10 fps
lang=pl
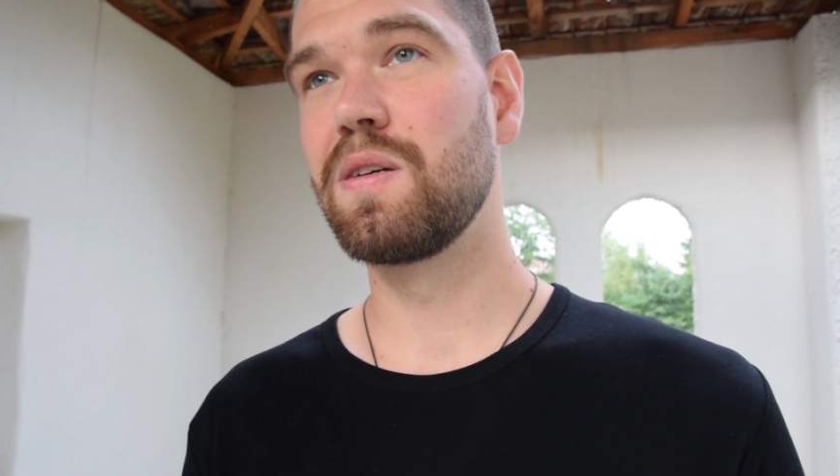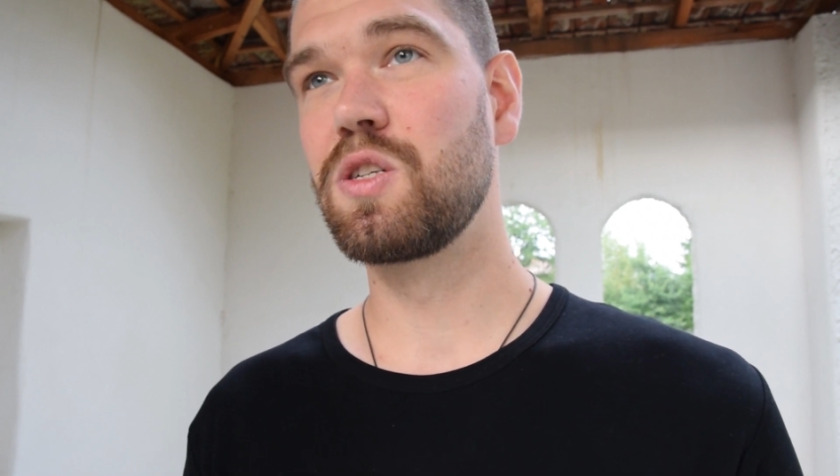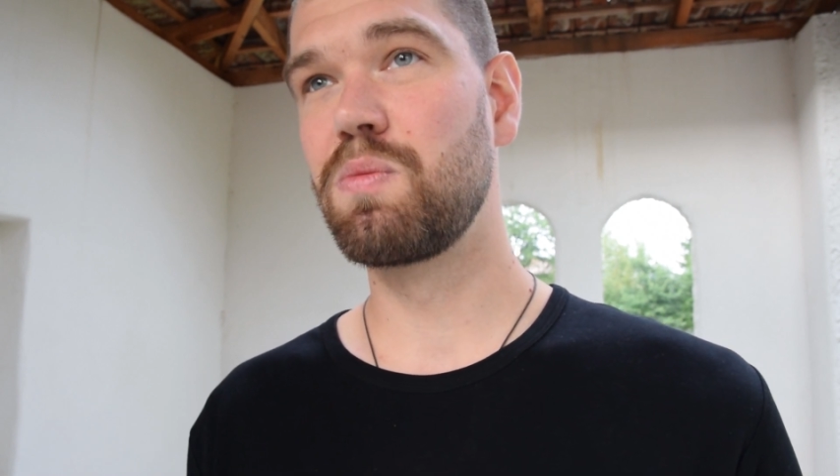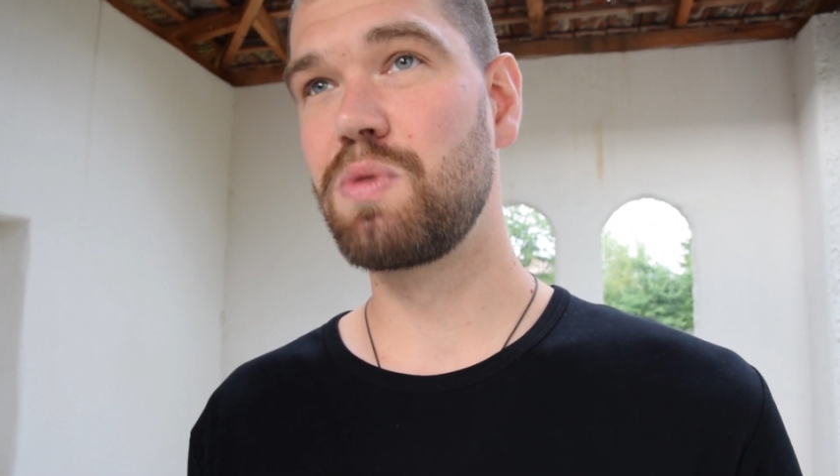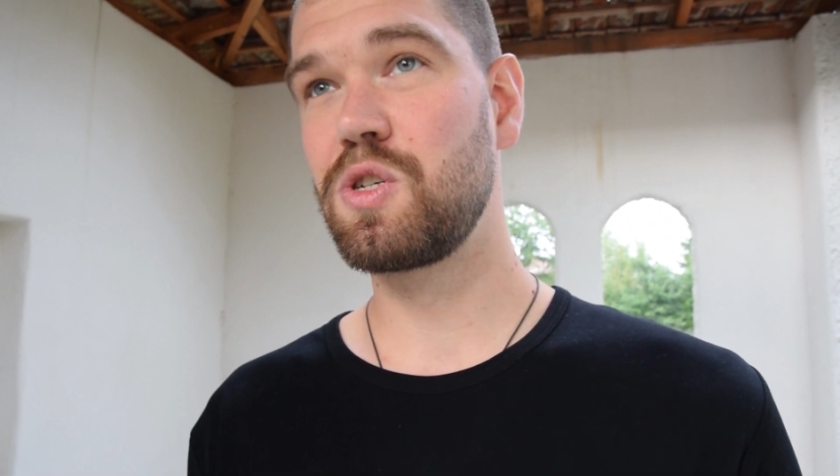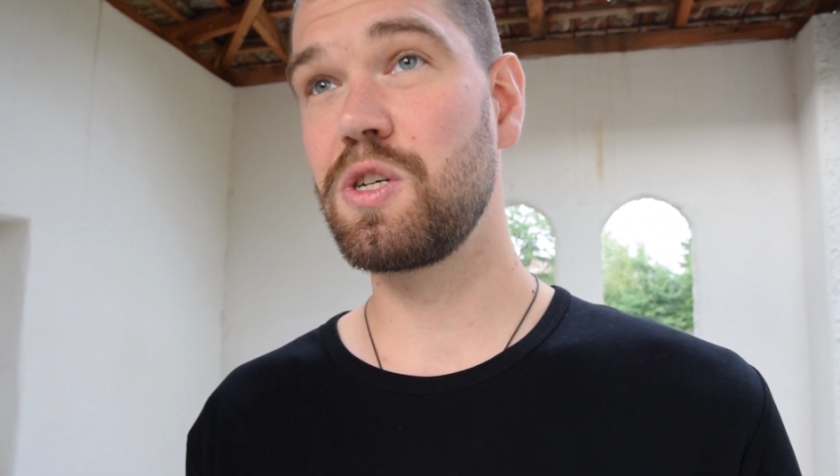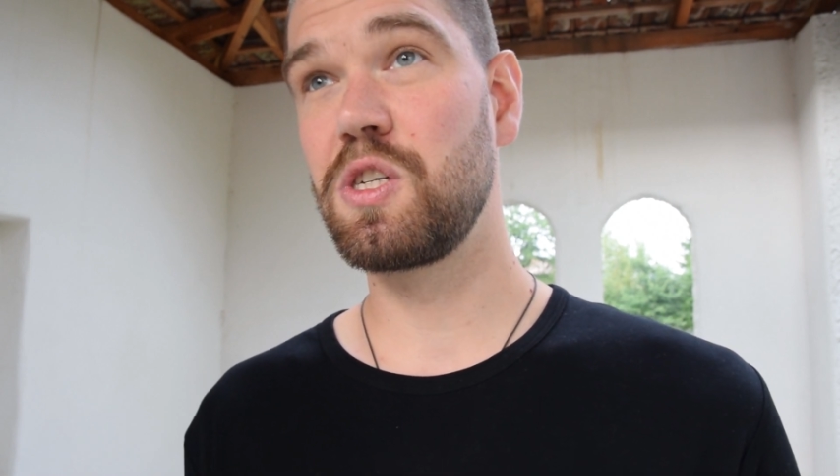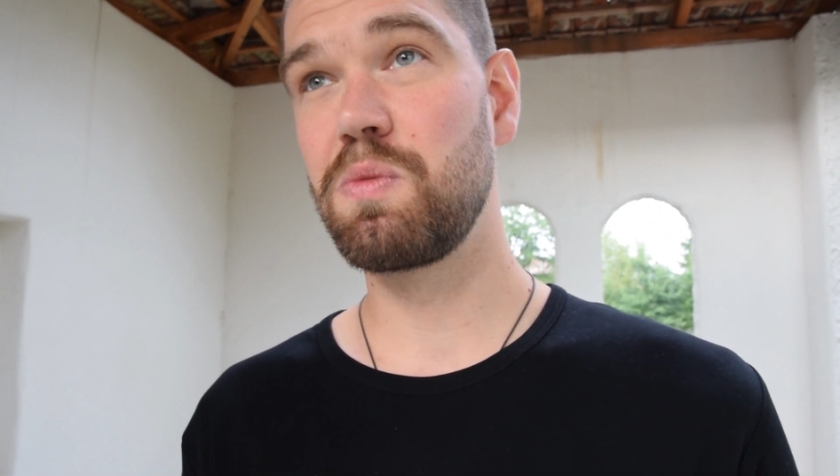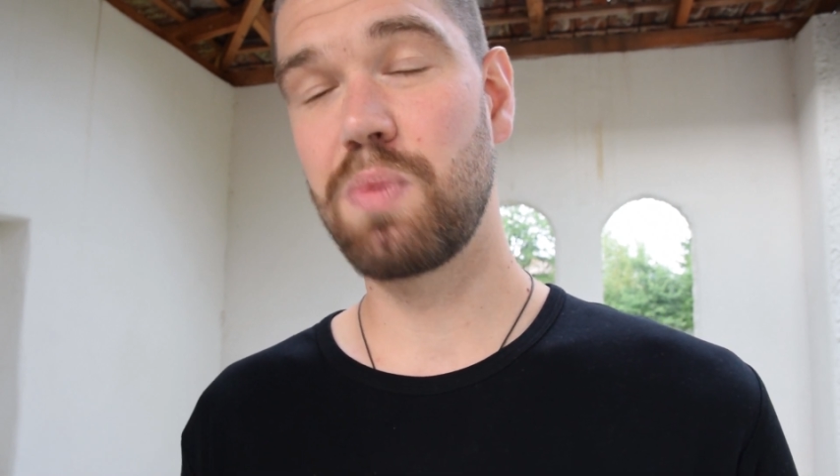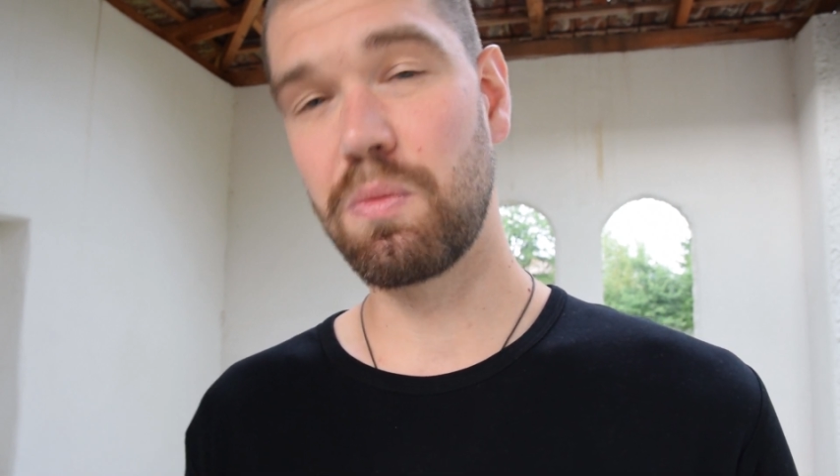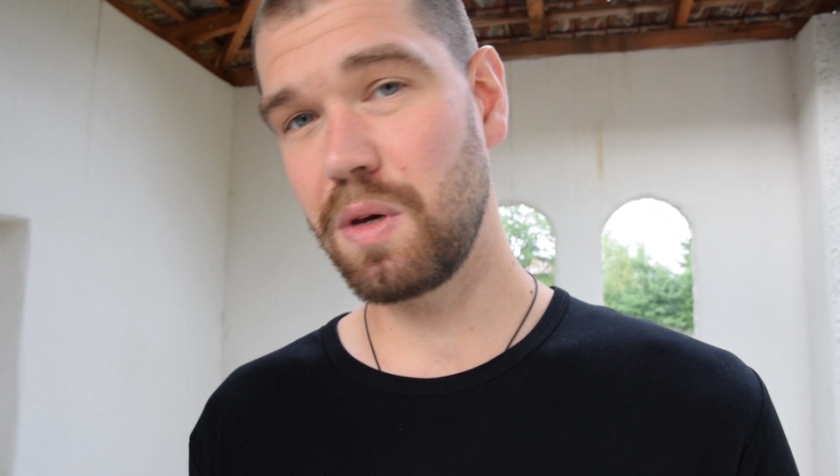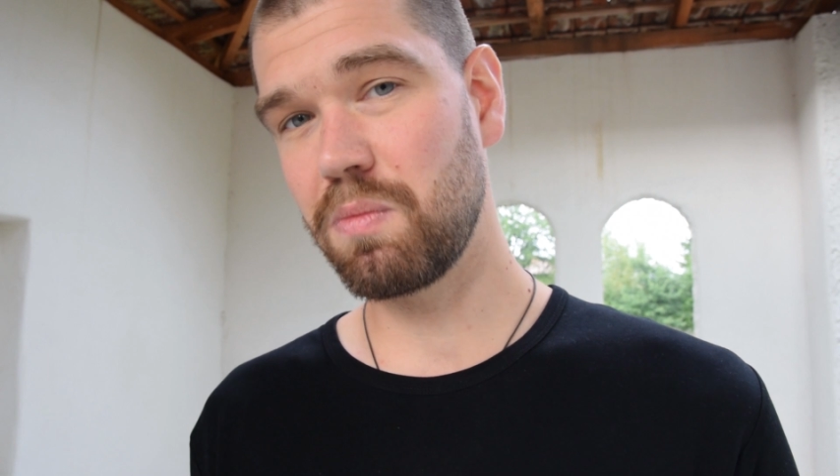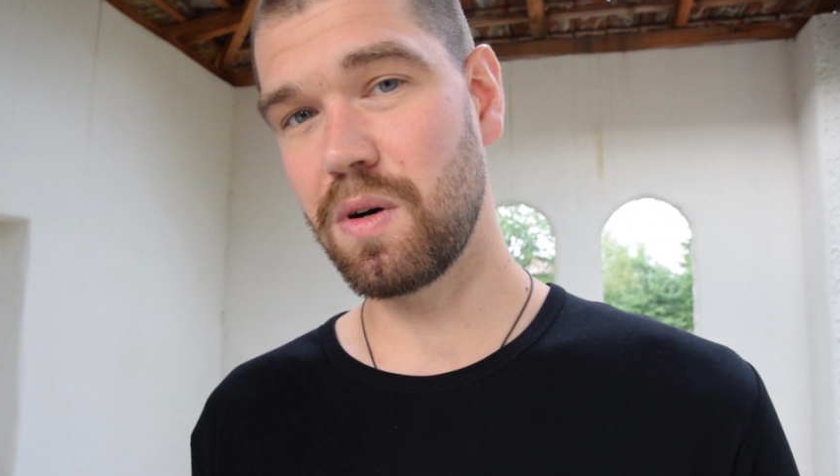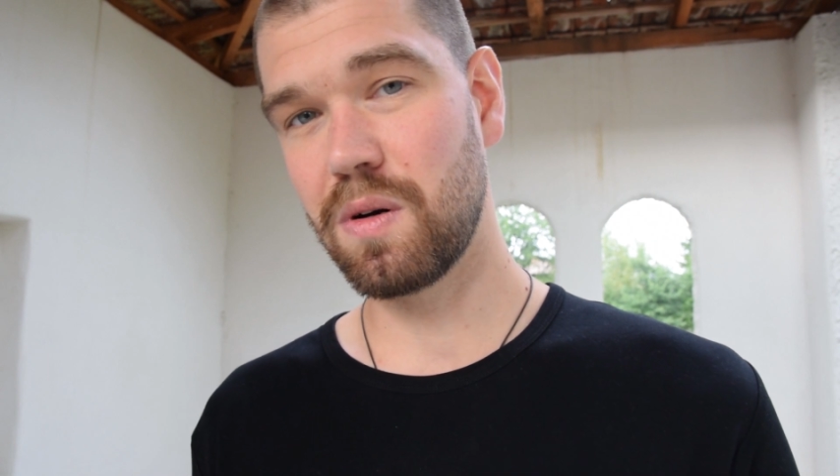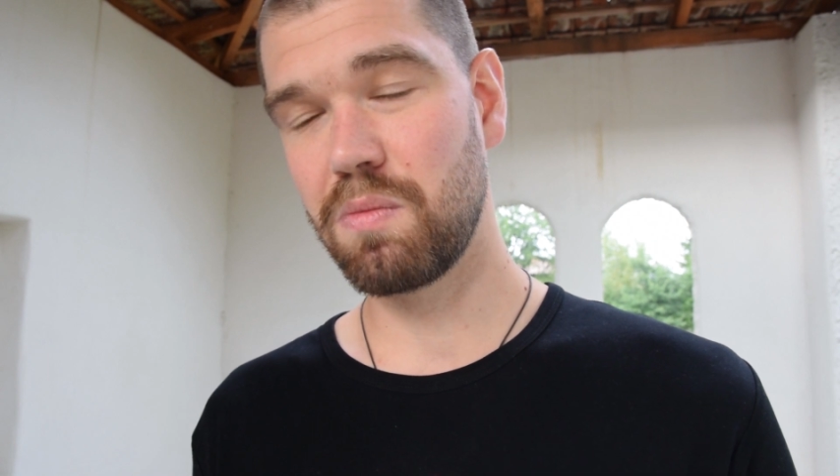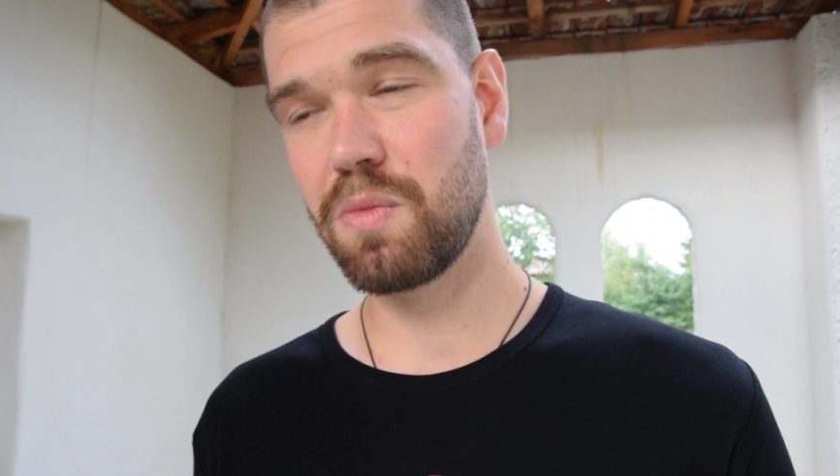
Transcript: żeby żyć pomimo